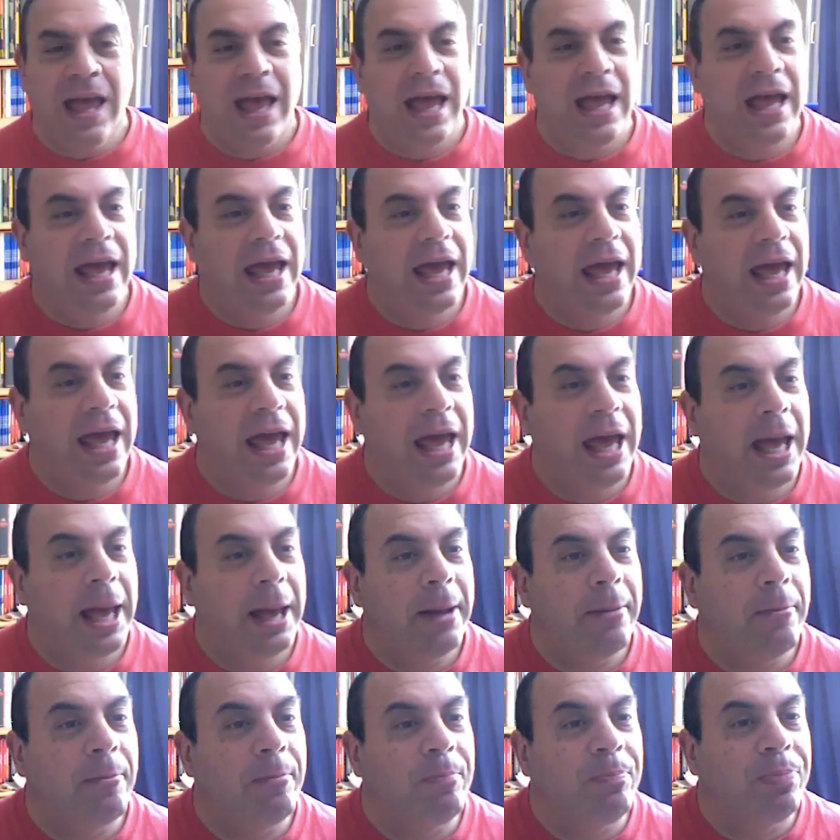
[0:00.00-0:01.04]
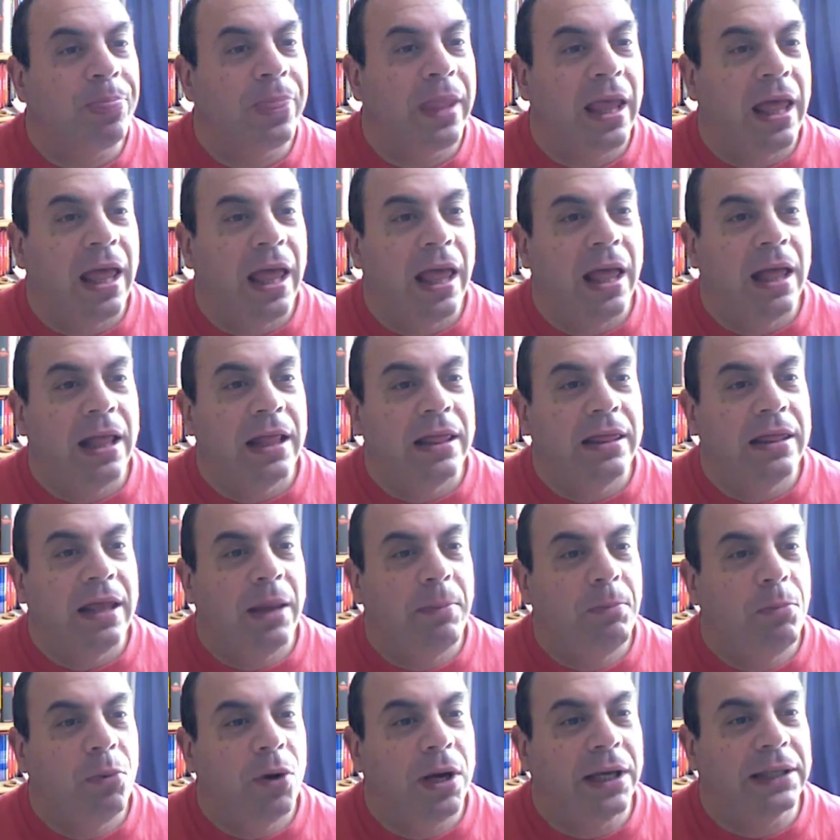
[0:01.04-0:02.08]
Eh,
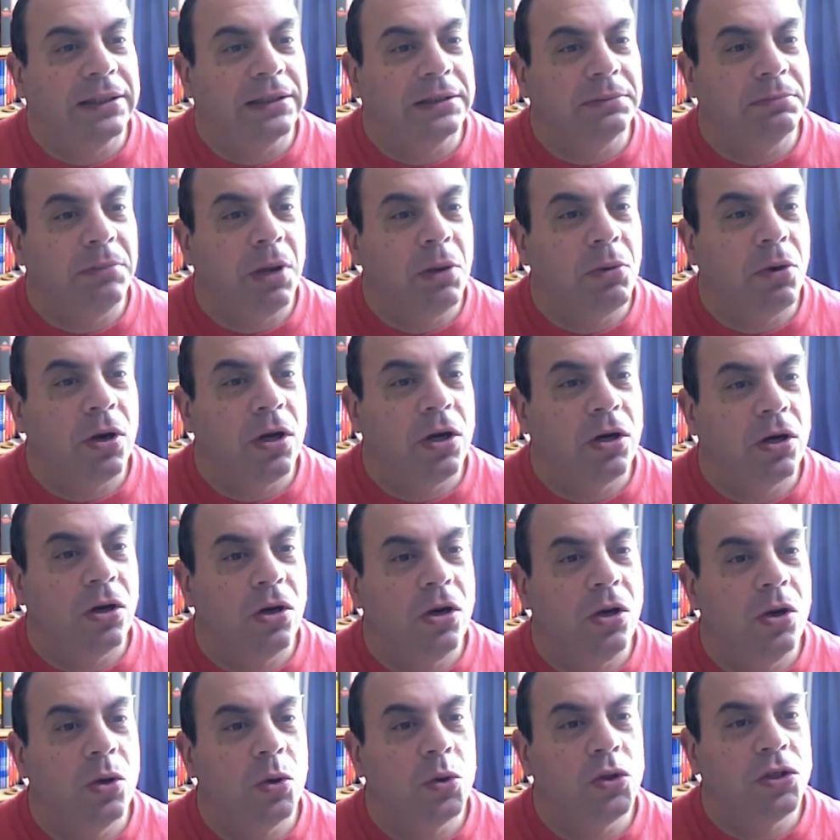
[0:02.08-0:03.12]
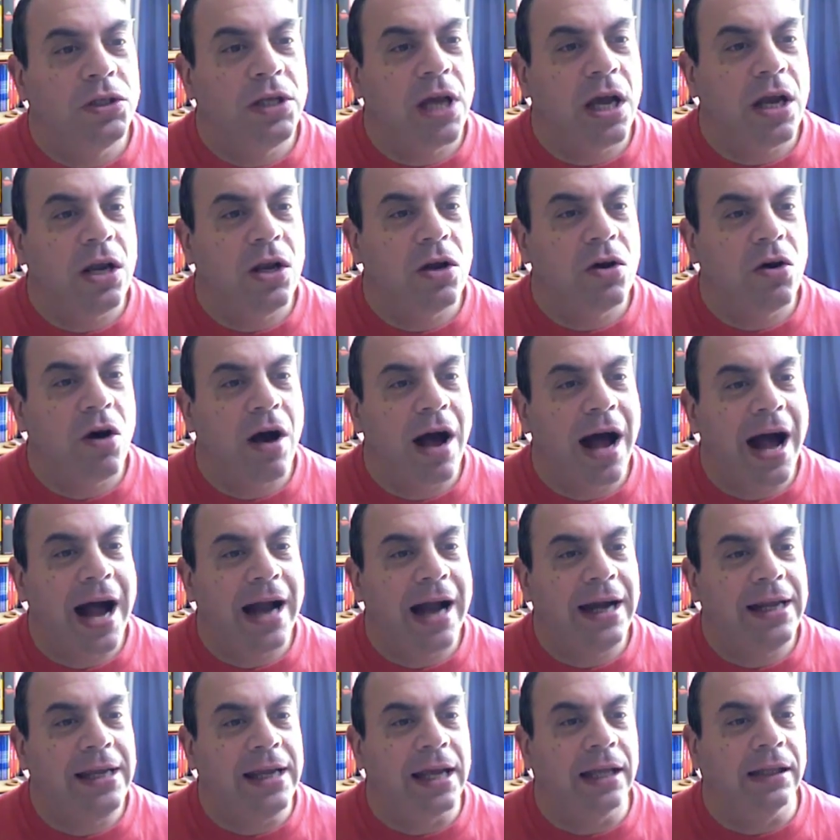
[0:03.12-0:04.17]
después me voy con Luciano
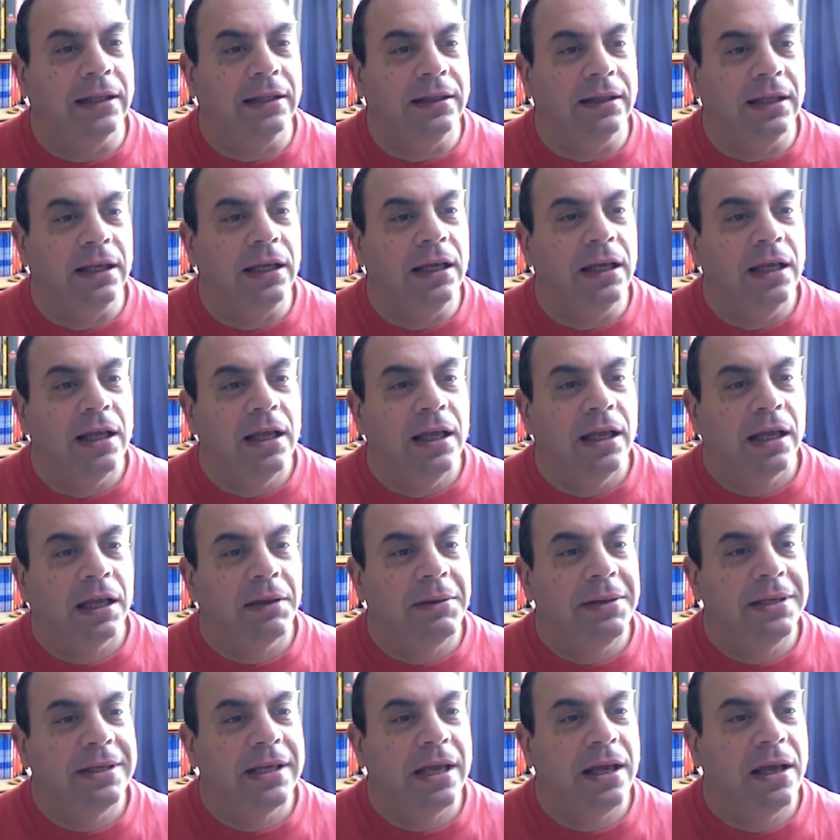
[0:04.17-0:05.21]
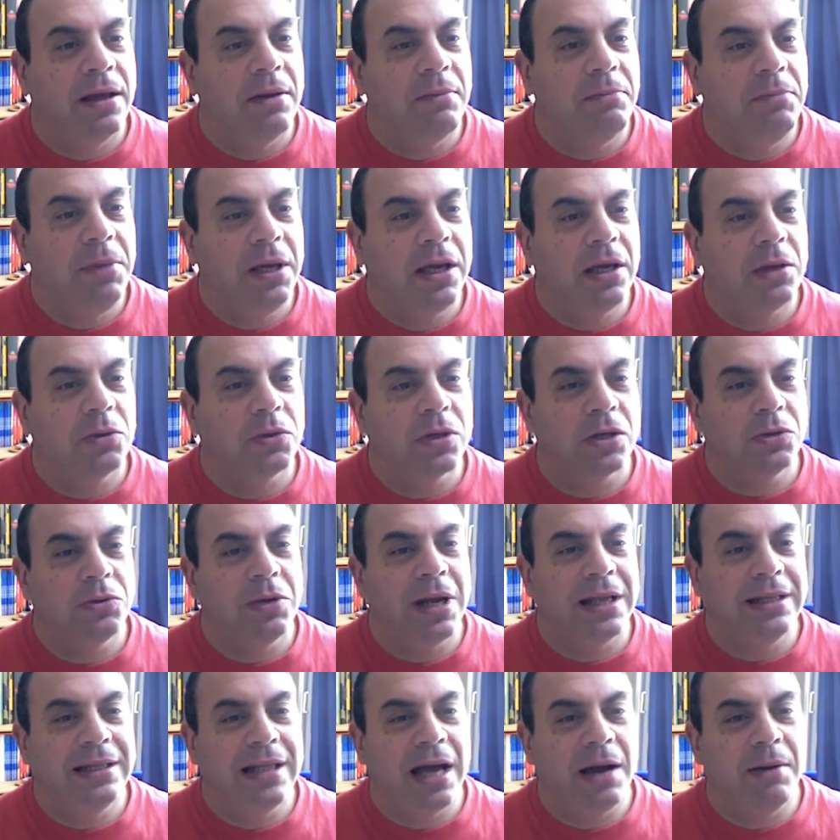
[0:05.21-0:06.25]
Arienti, que me dice, vi que usás
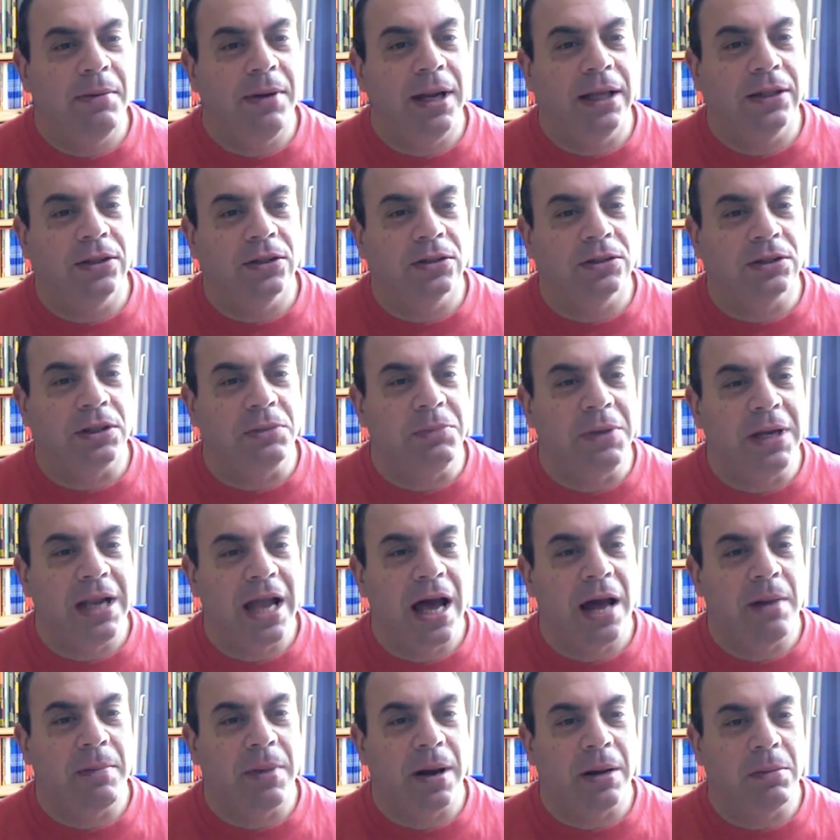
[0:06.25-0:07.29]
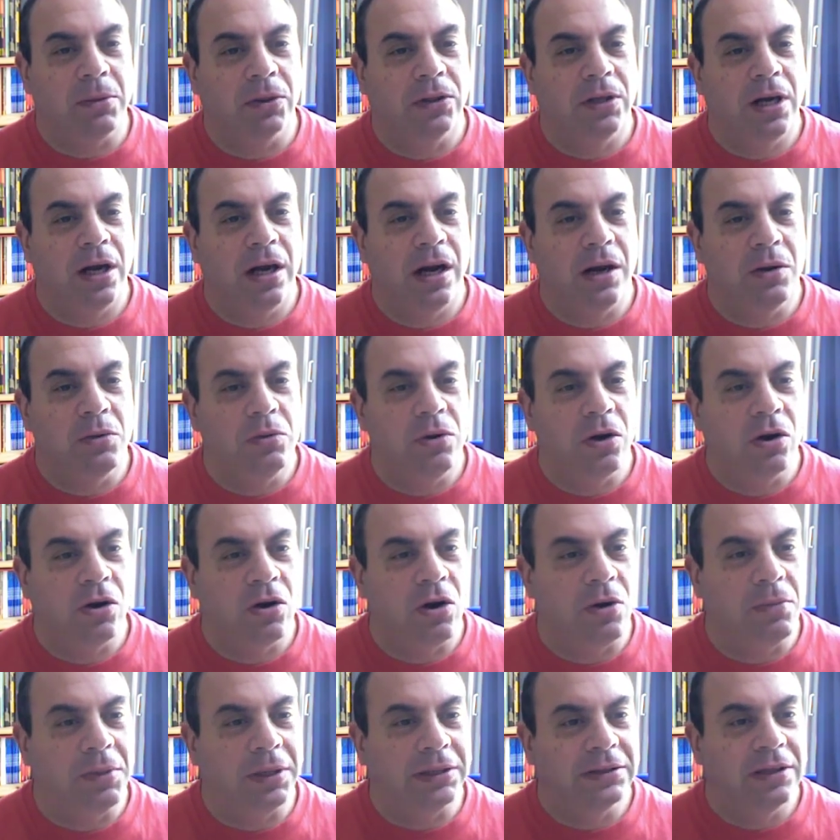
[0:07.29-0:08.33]
una tablet o similar para mostrar algunos
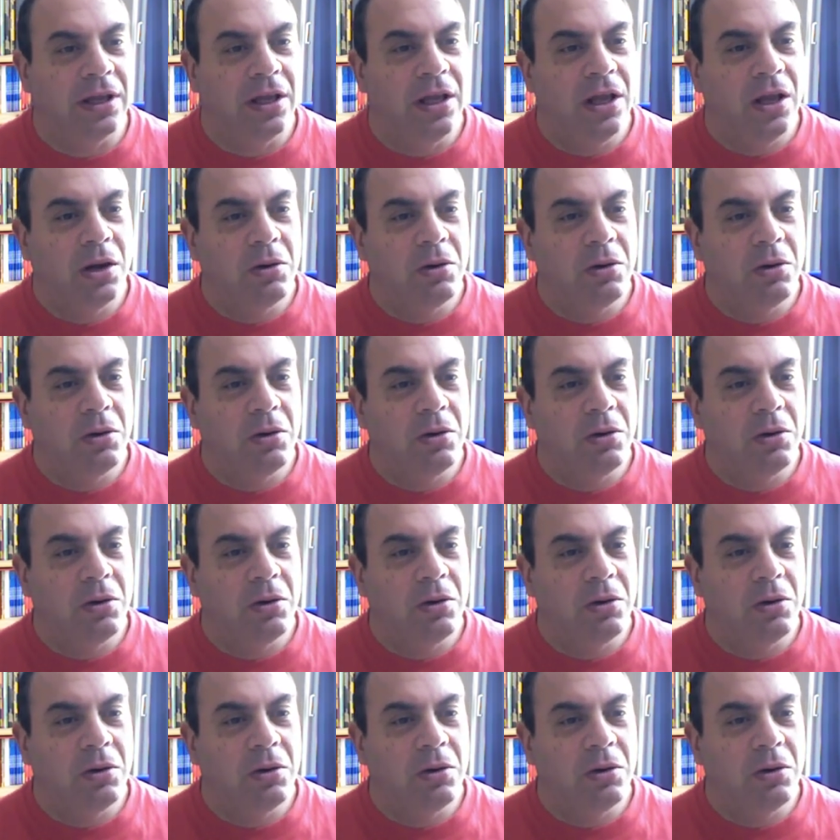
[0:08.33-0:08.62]
cómics.